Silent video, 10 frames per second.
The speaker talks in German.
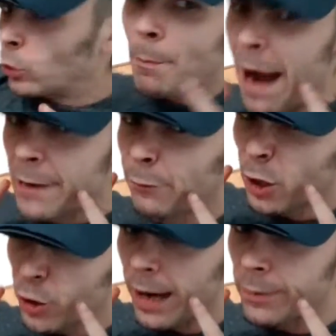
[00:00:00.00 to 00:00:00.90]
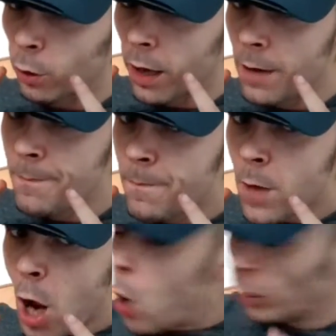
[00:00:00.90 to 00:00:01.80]
Mein Verstand, oder?
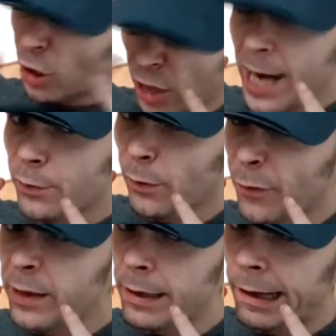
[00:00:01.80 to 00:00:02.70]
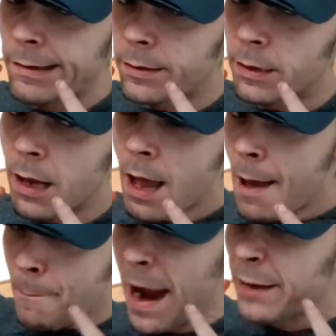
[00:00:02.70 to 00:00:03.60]
Und das scheiß verfickte Grinsen.
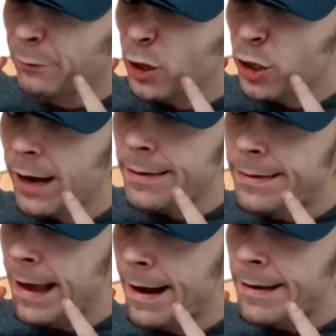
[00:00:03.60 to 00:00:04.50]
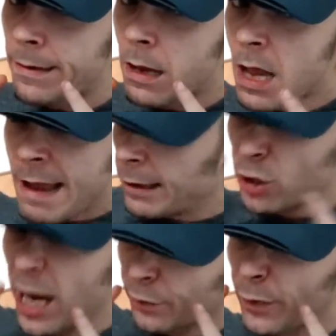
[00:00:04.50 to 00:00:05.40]
Mein Verstand, nein. Das
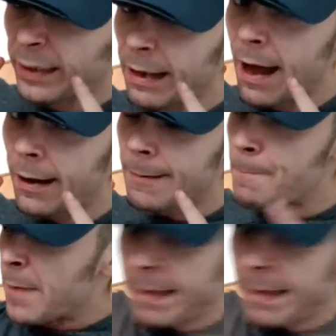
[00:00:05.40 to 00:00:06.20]
scheiß verfickte Lachen.